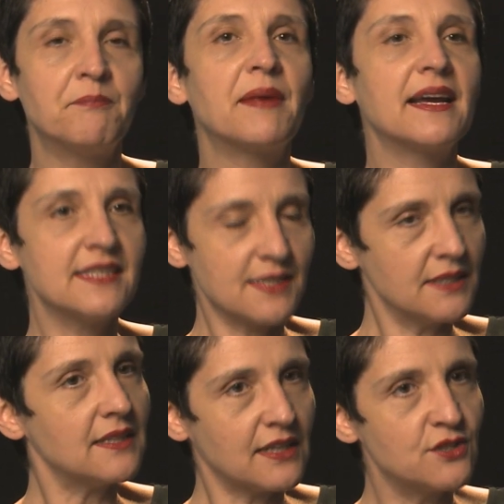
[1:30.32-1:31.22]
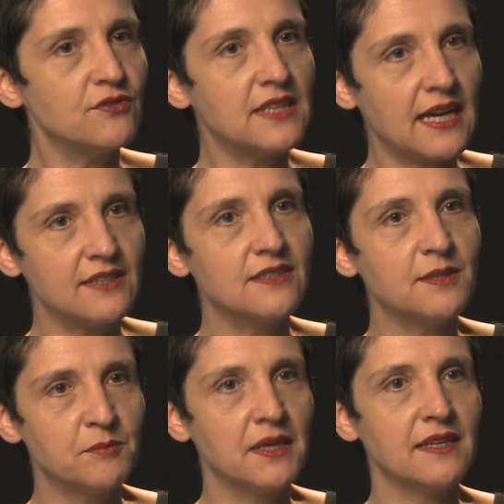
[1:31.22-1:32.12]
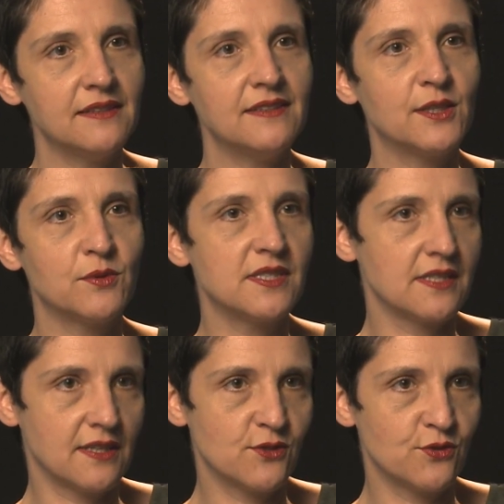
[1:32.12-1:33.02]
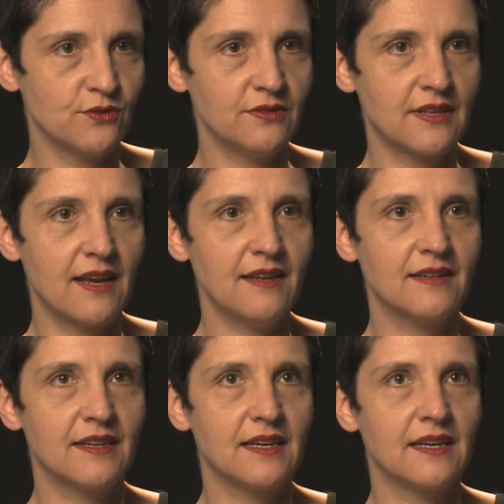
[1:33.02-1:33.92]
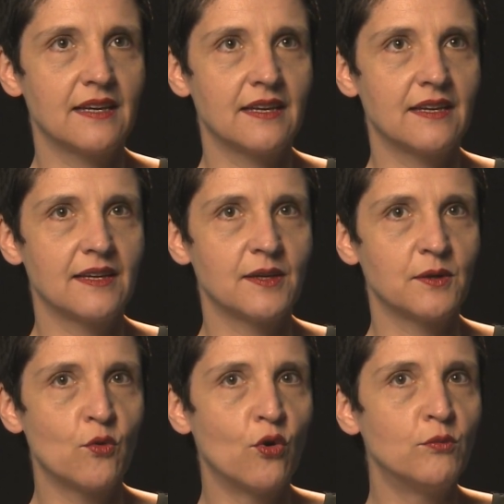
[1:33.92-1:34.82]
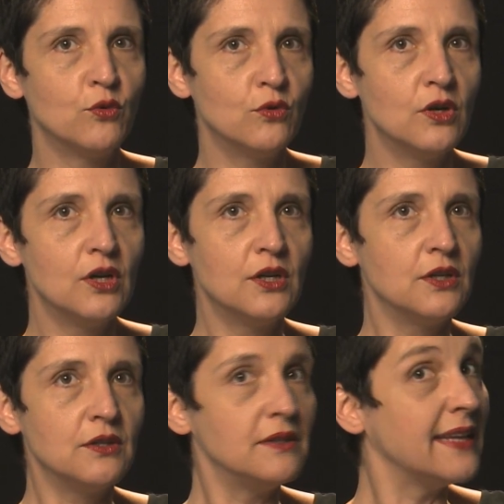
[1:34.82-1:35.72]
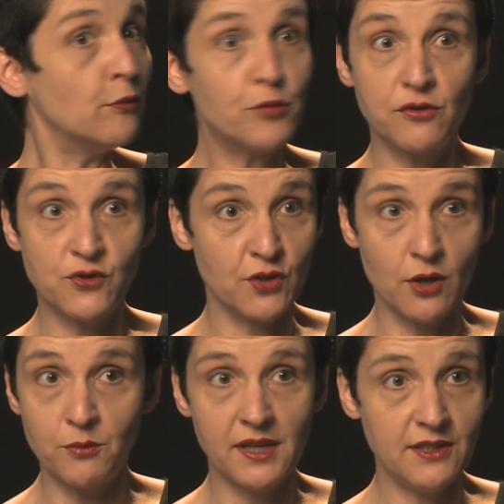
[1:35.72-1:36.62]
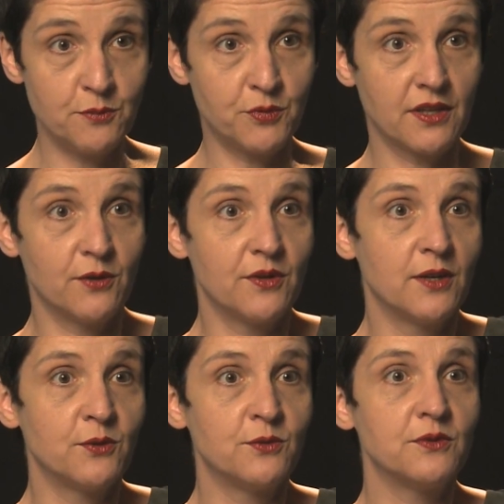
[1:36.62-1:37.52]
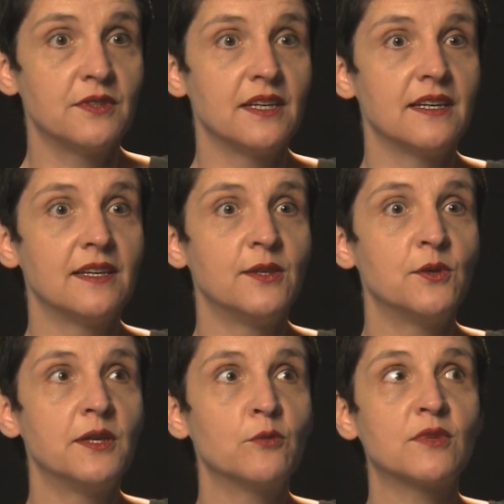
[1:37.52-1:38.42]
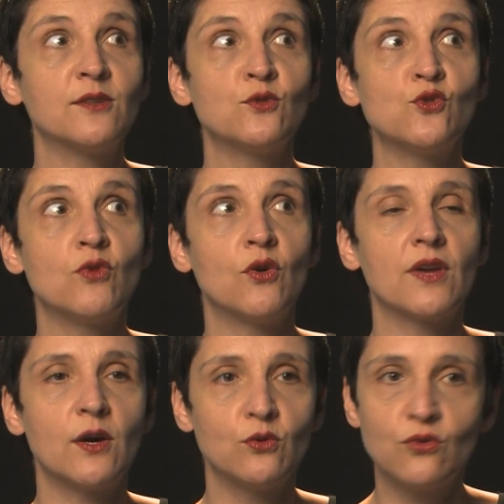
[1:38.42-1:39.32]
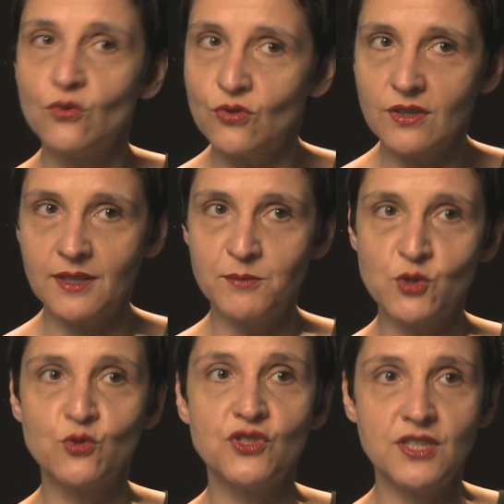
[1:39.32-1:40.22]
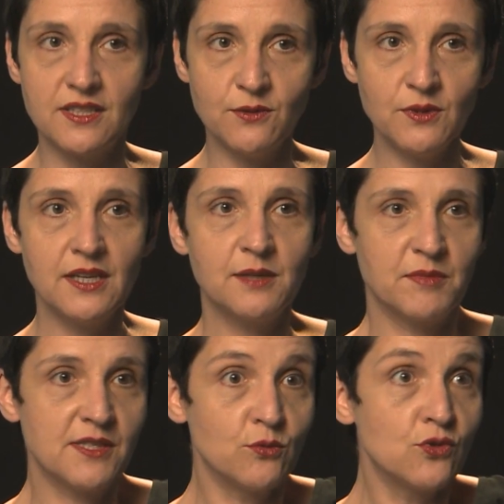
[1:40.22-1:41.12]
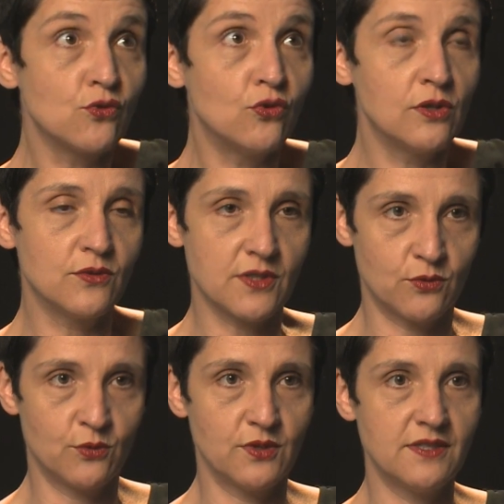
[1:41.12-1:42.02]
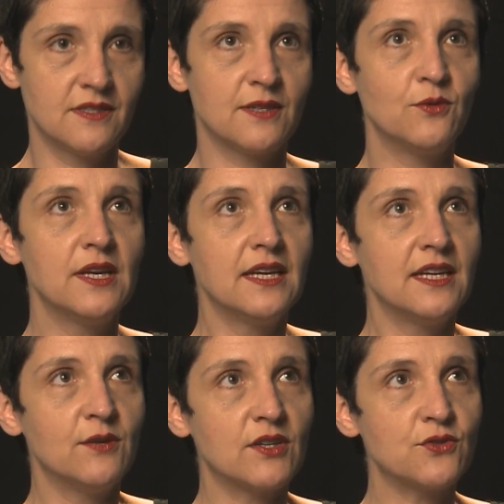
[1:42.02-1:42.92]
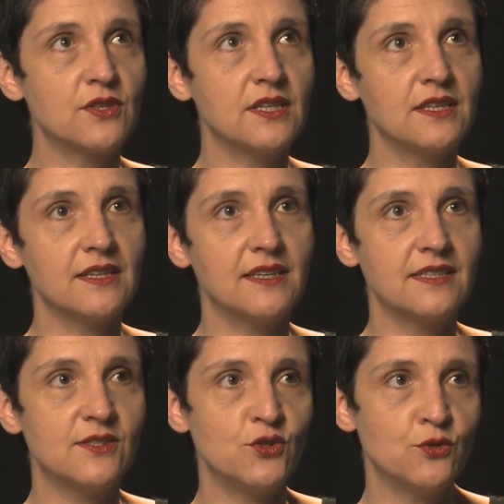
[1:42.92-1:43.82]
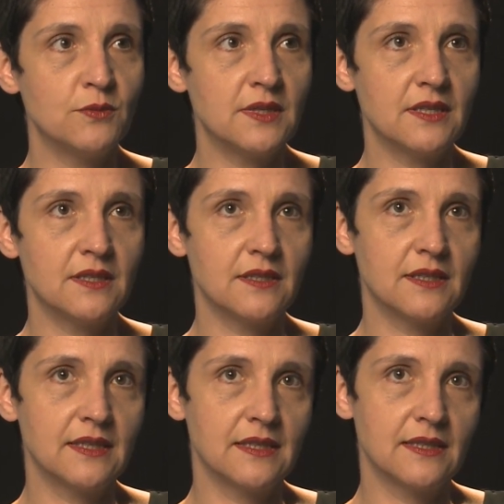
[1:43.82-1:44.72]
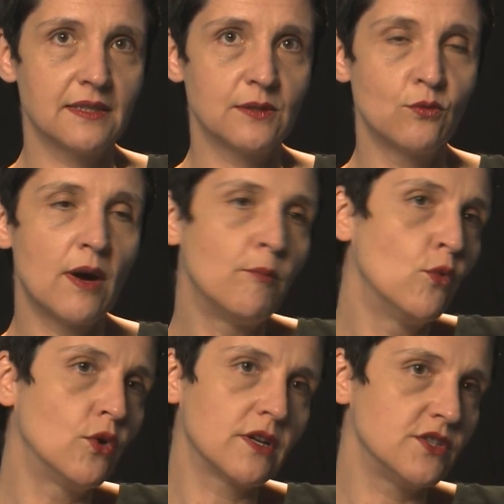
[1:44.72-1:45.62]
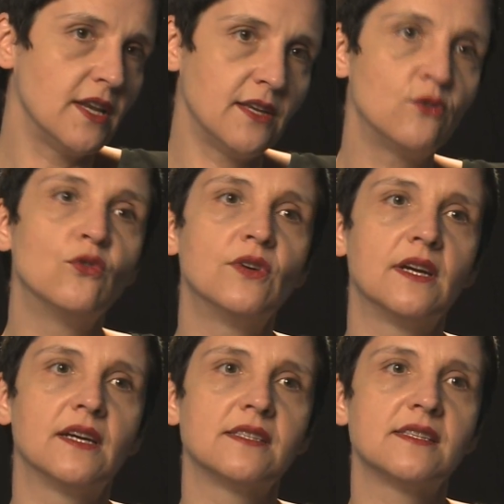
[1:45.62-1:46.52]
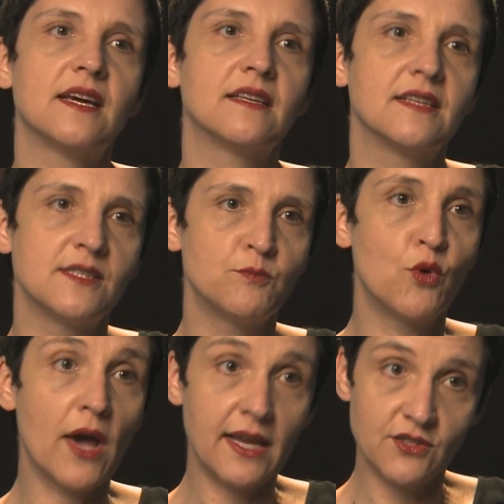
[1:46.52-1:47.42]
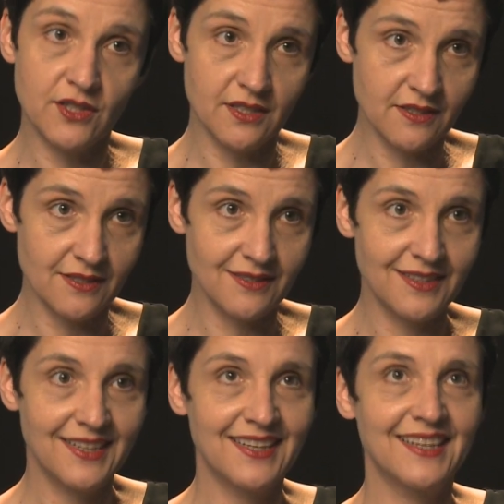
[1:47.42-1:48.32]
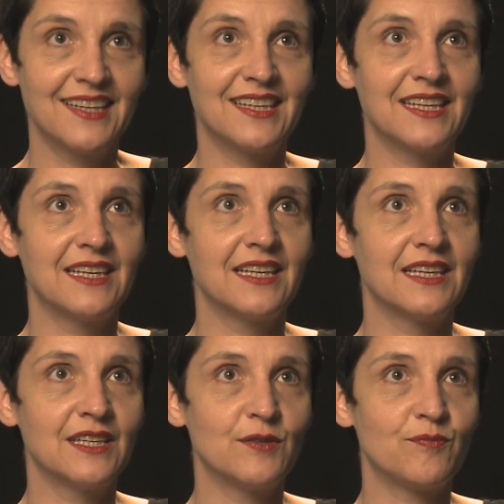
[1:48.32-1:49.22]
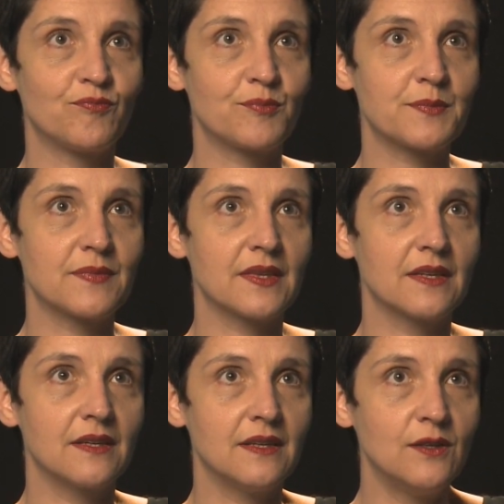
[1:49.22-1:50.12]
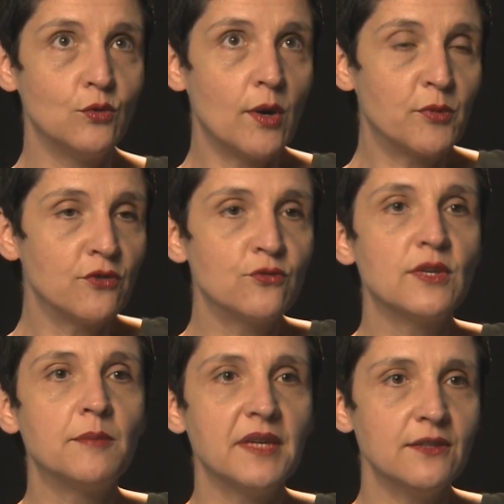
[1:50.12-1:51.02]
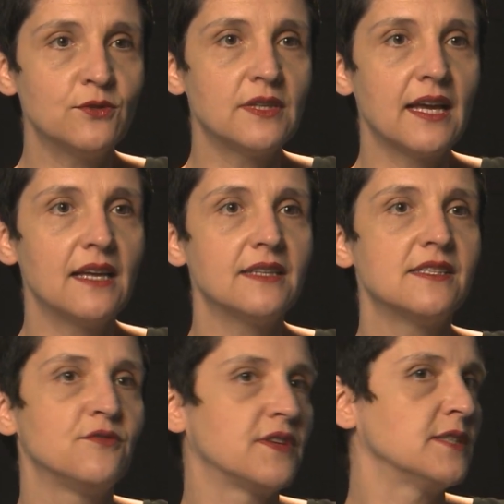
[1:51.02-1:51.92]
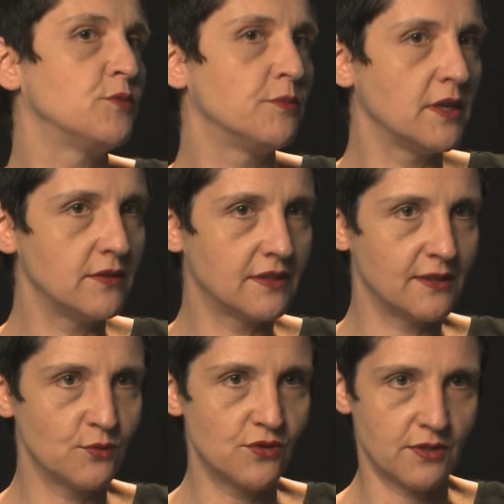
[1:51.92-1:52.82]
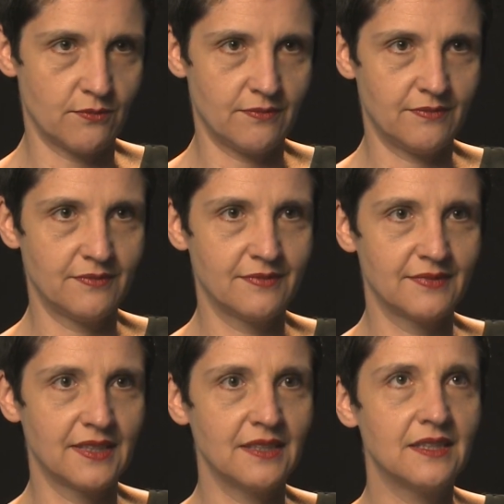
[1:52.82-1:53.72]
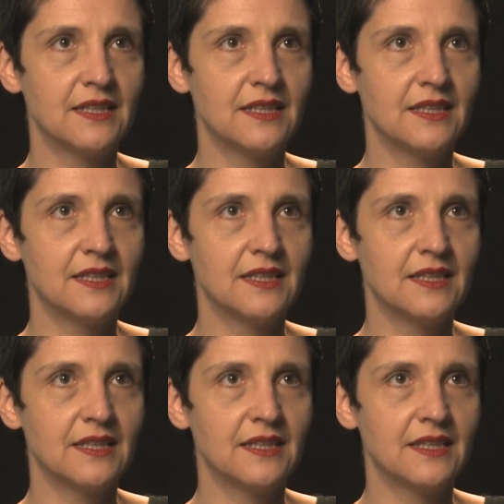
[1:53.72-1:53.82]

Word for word: para essa atividade também que eu exerço, né? É, como não profissionalmente, porque eu não, é, não, não, traduzo qualquer autor que me sugiram, mas eu escolho os autores. Então, eu acho que existe uma, é, um amor de leitora a certas poéticas é, e o aprofundamento nela se faz por meio da tradução. Né?